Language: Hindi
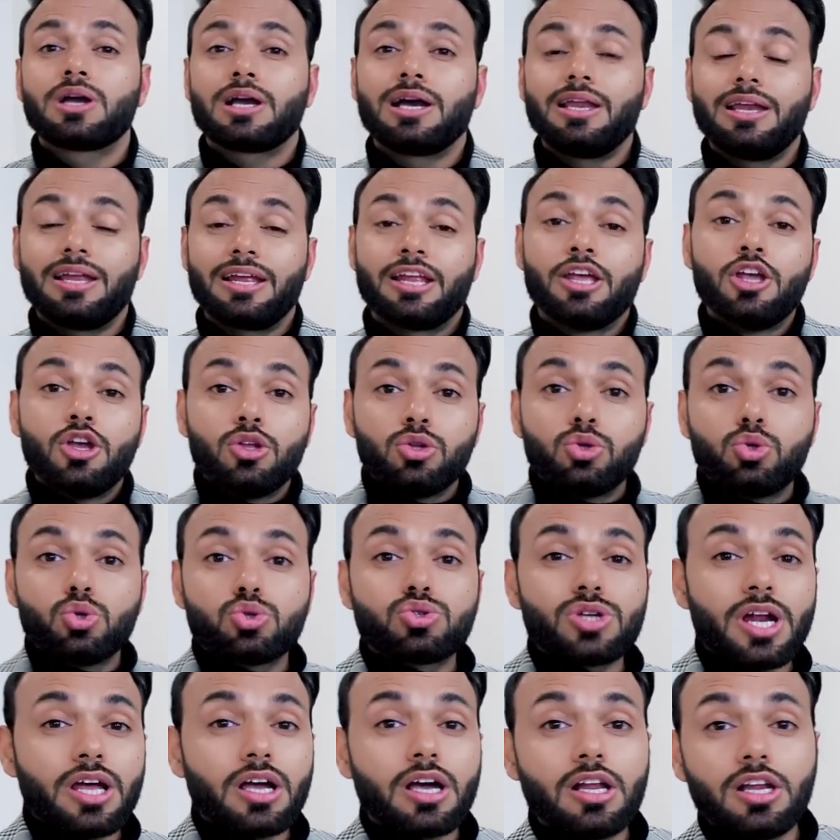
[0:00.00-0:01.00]
कलर
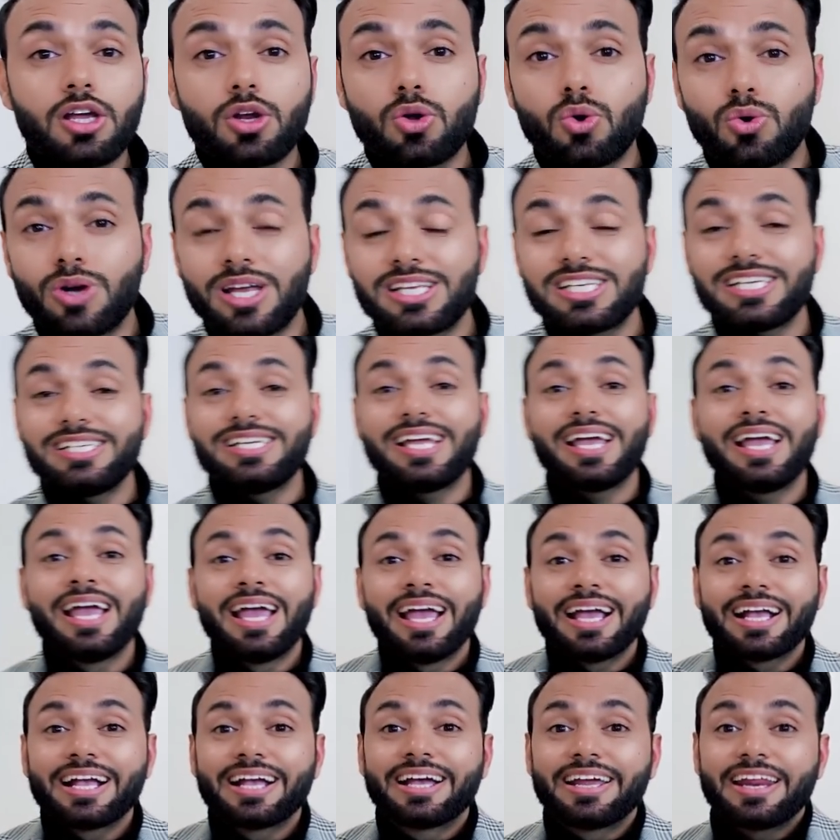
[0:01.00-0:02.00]
दूसरा कलर होना चाहिए
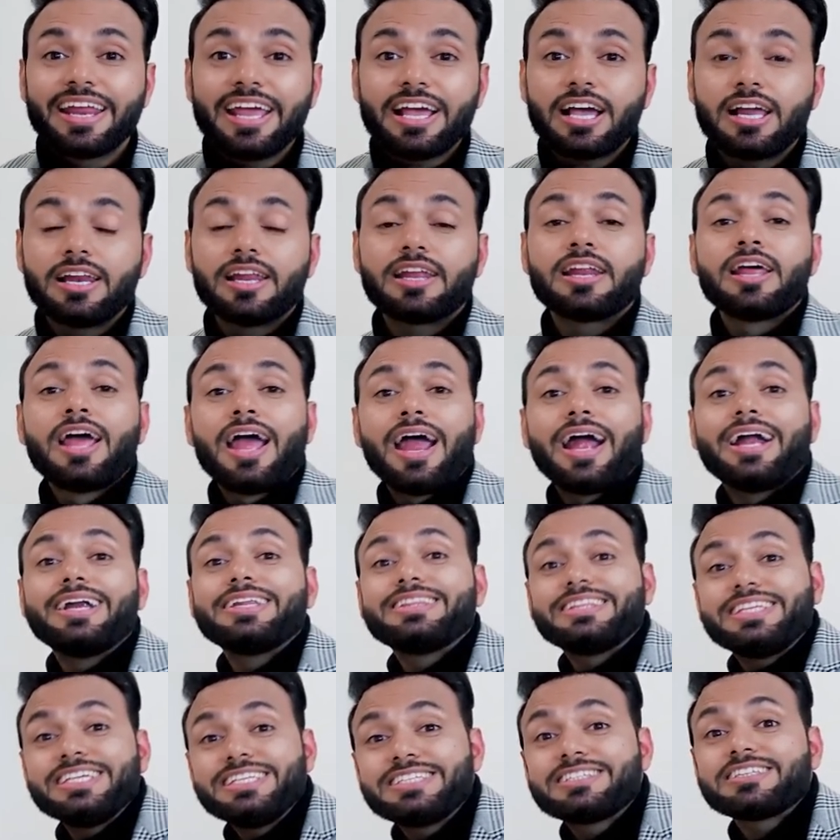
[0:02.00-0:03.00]
ग्रे कलर
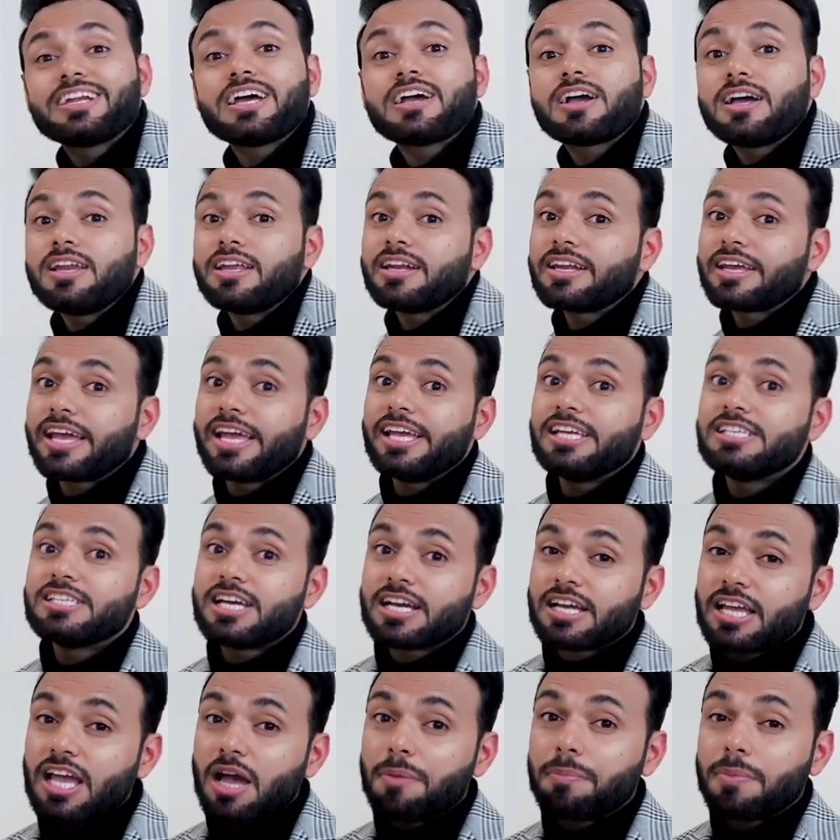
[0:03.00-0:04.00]
एंड तीसरा कलर कहीं
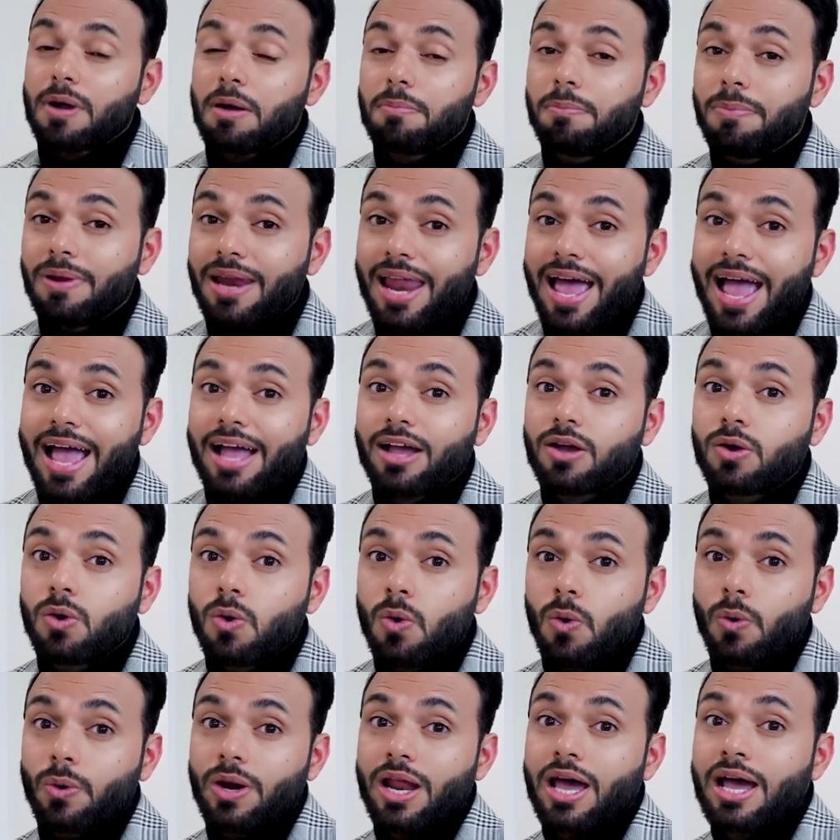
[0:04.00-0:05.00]
जाके आपका ब्लैक
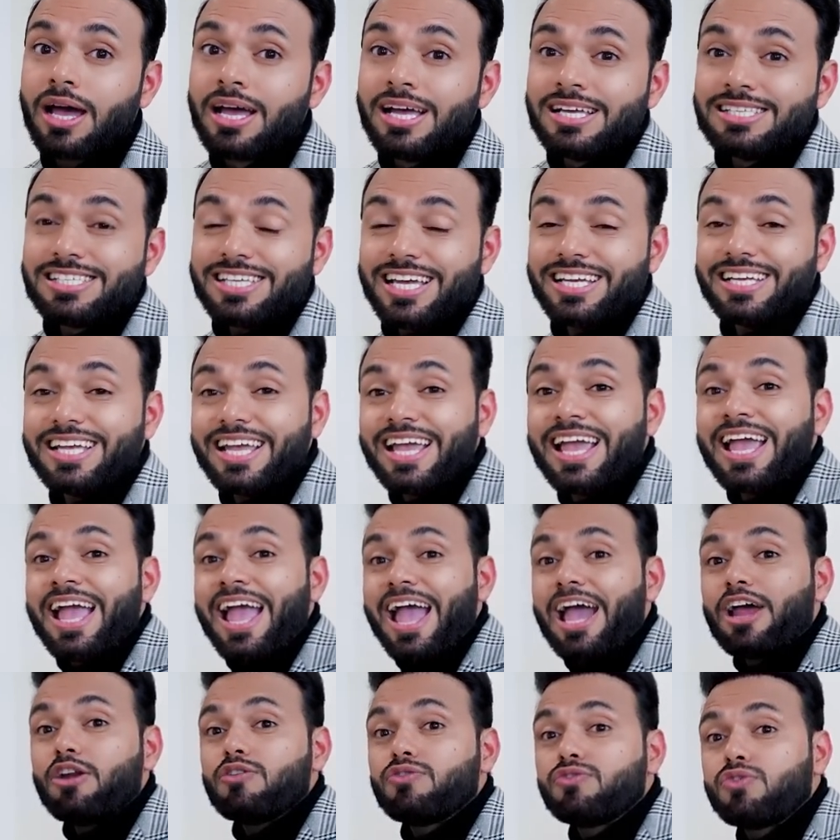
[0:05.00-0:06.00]
होना चाहिए
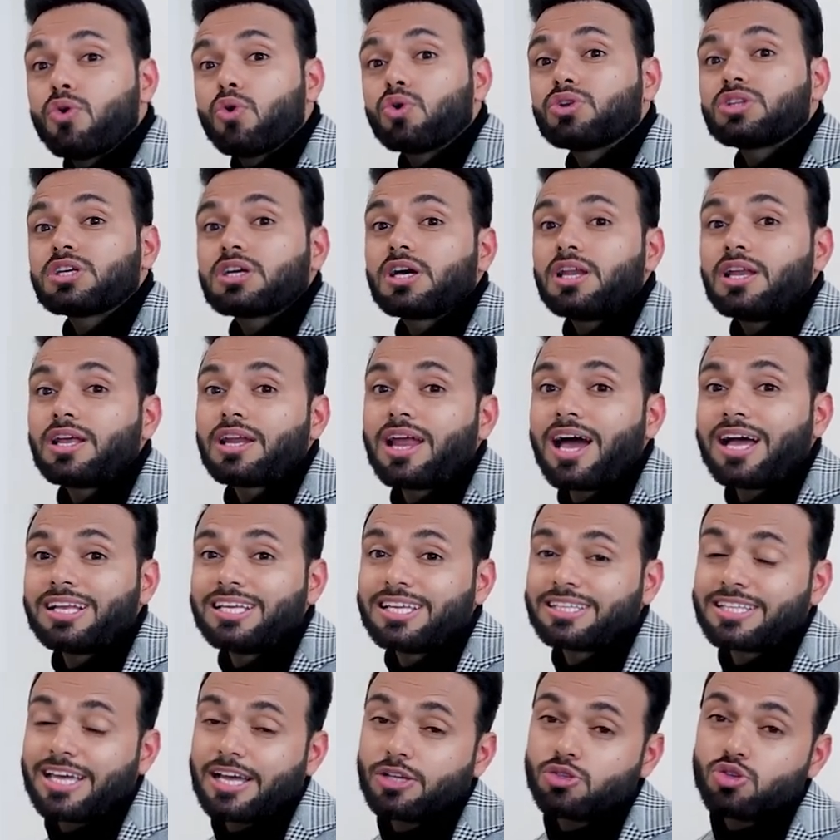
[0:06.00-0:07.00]
एंड फोर्थ कलर आ
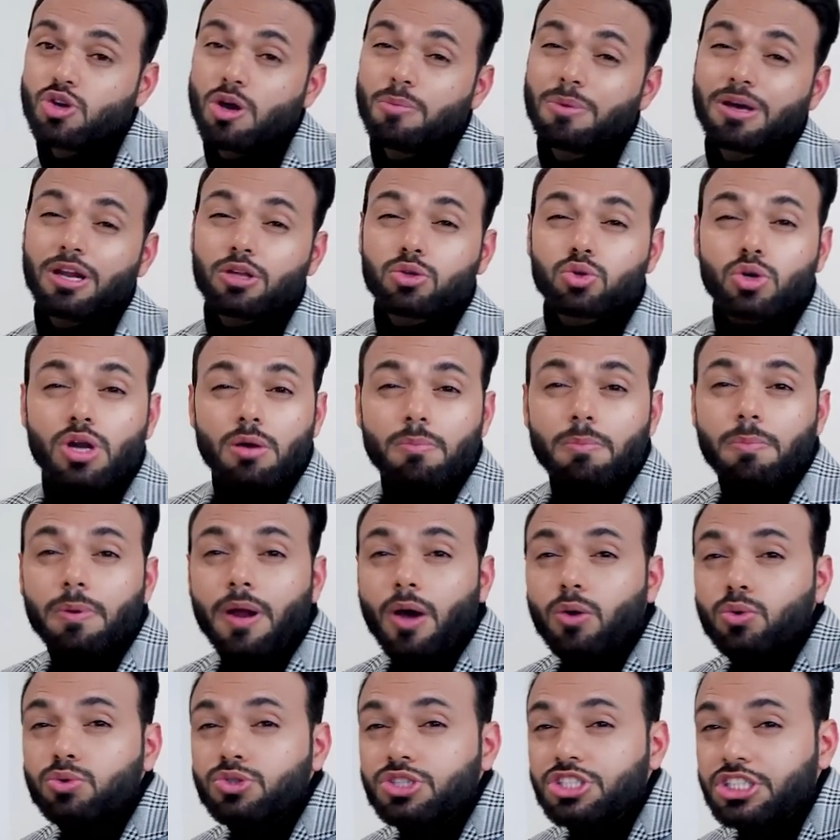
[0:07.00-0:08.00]
जाता है जो हमारा थोड़ा
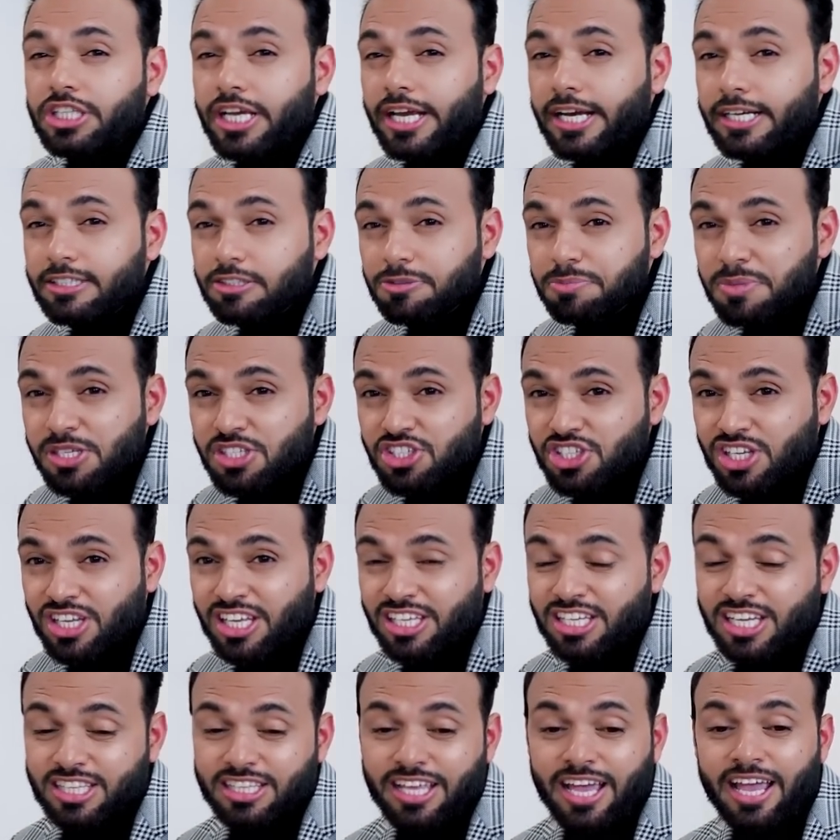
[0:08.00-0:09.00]
ब्राउन शेड्स में
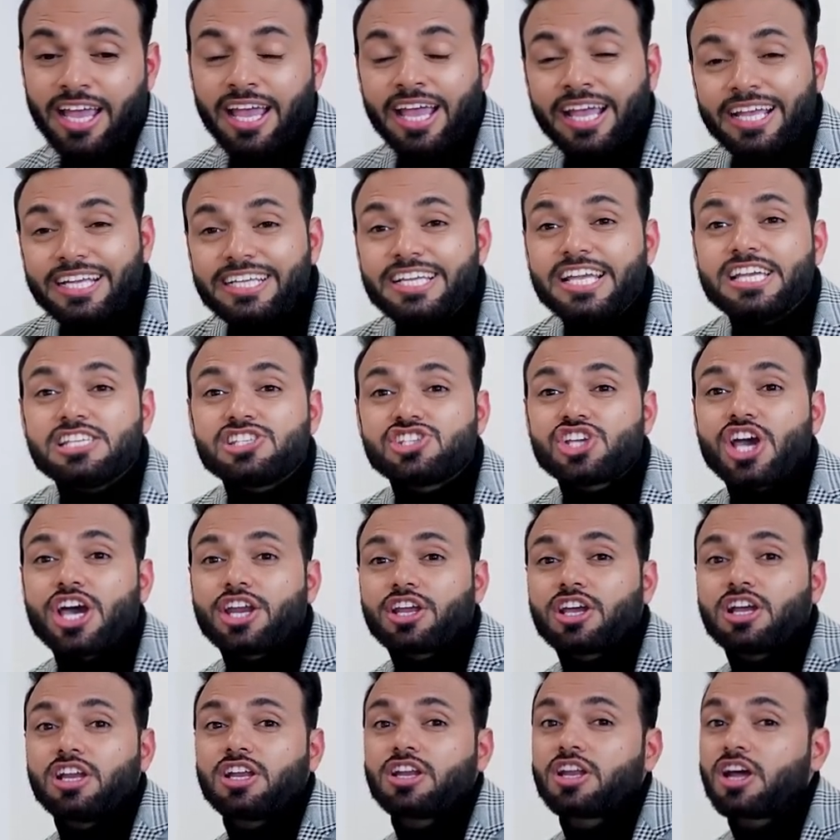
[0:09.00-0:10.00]
चला जाता है ये
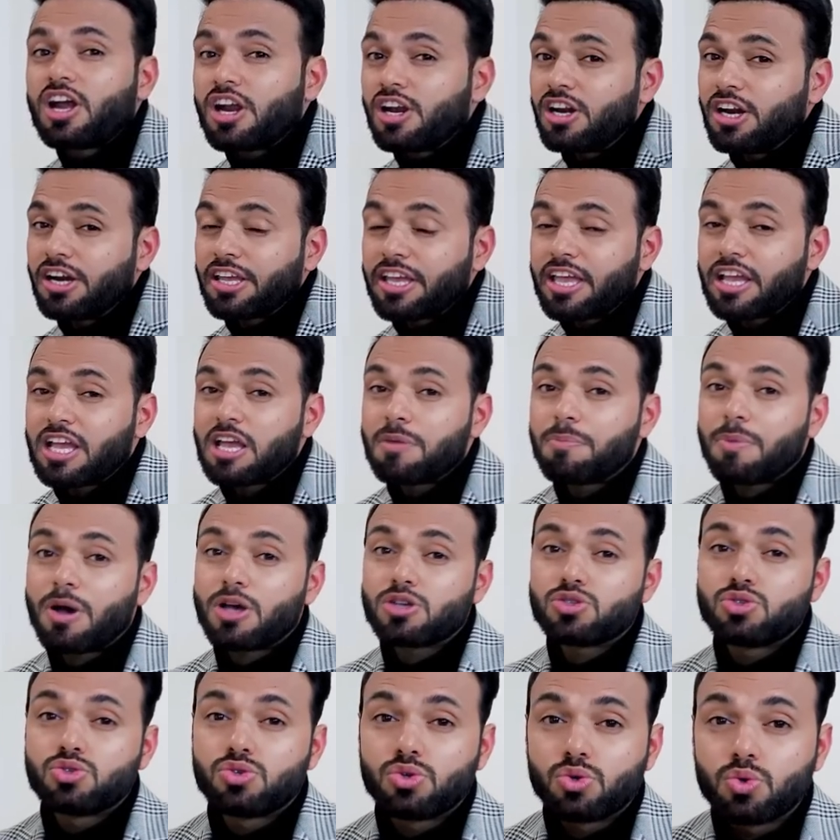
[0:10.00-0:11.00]
चार कलर हर लड़के के
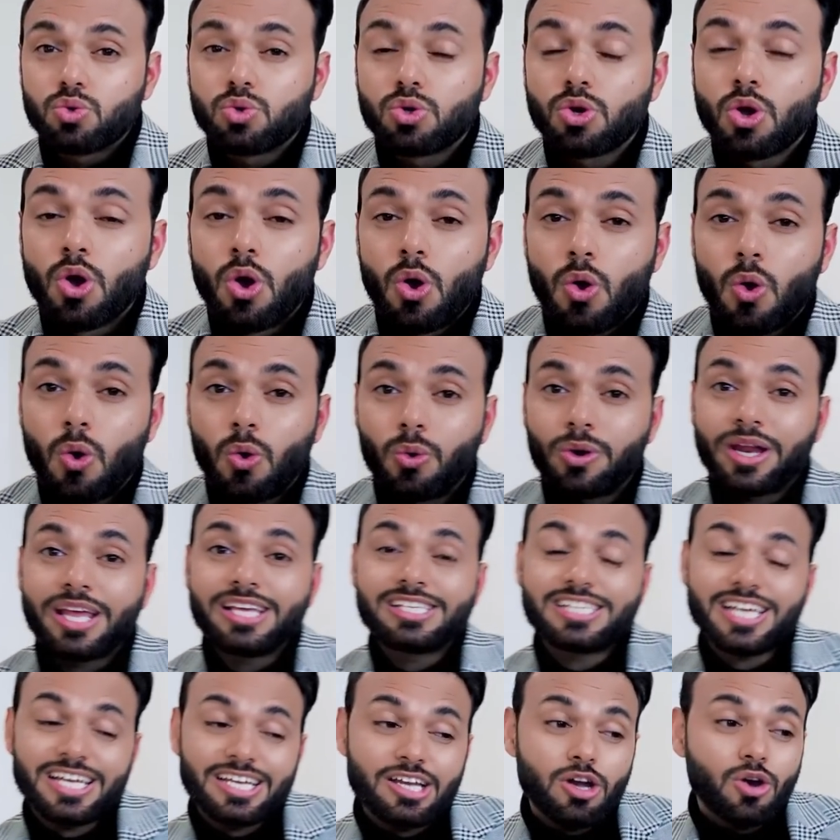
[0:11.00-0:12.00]
पास पास ज़रूर होने
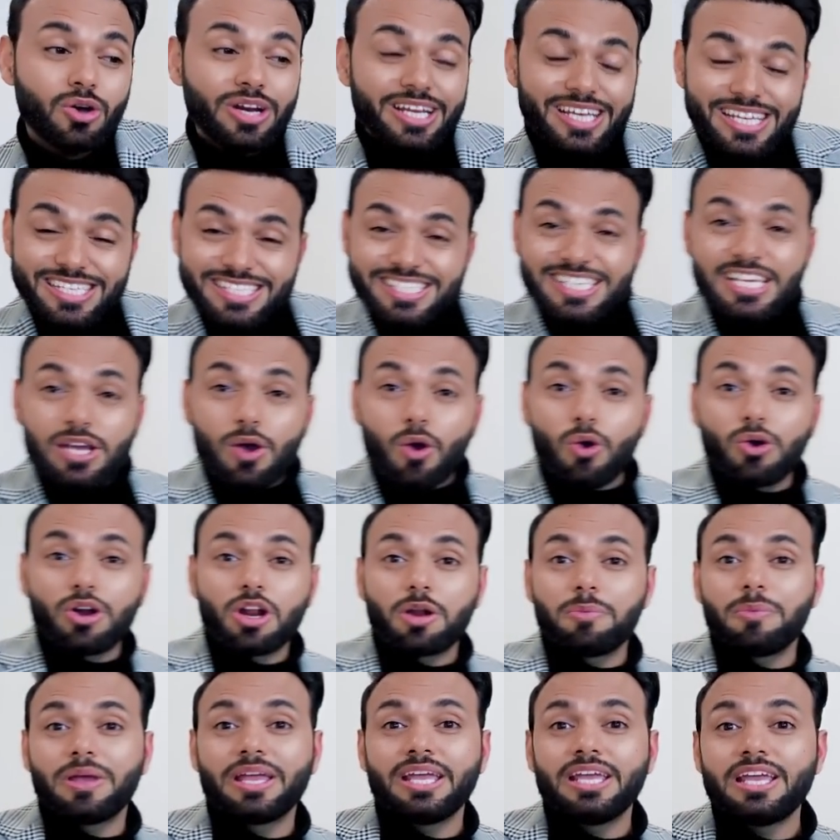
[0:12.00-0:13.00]
चाहिए और इसी
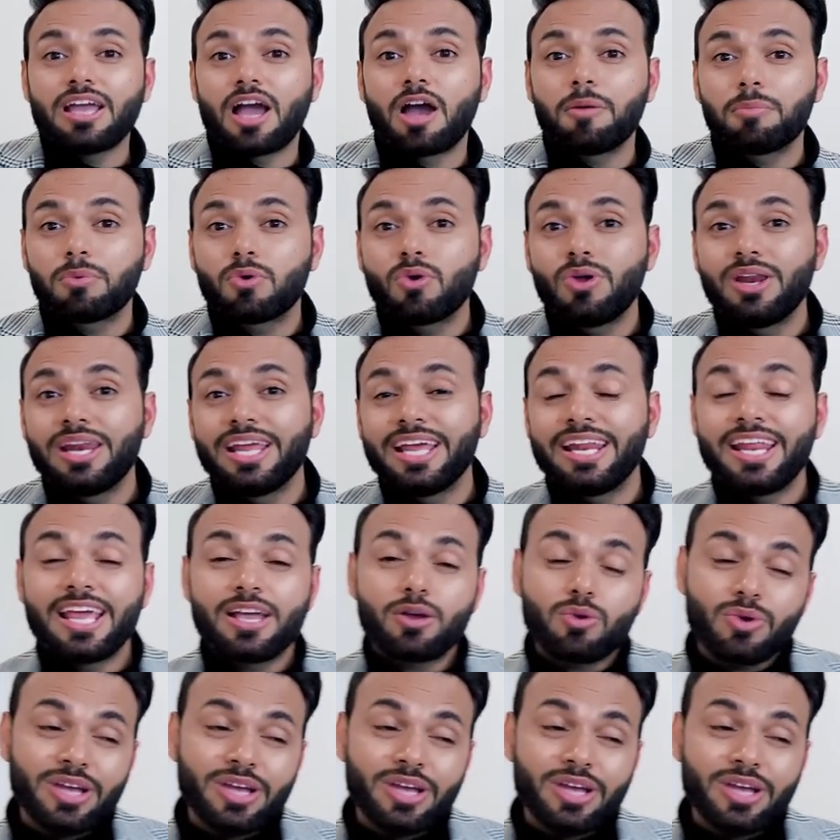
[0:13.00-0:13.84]
ऑर्डर में ही आपको लेने हैं